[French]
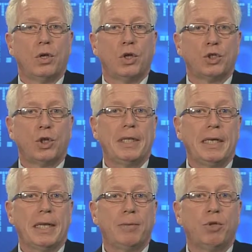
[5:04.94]
Le seuil
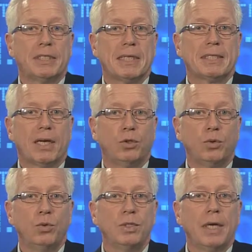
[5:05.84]
d'équilibre de
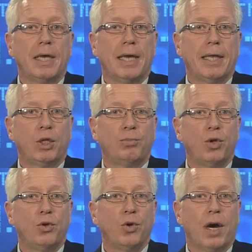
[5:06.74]
712 est
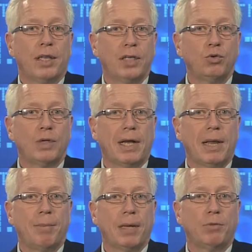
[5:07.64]
obtenu en ajoutant
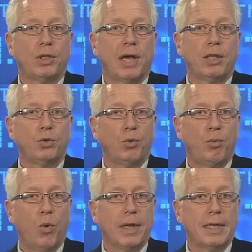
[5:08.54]
la prime de 32
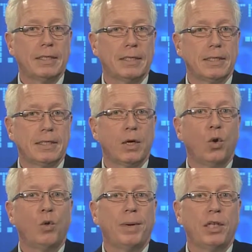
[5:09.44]
points d'indice
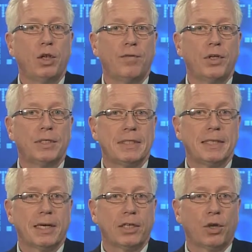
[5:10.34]
au prix de levée de
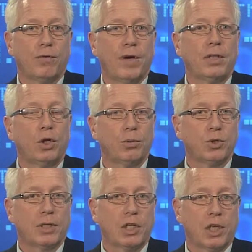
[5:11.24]
680 de
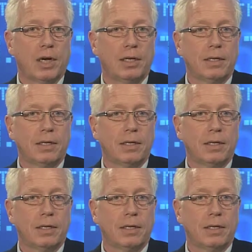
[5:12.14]
l'option d'achat.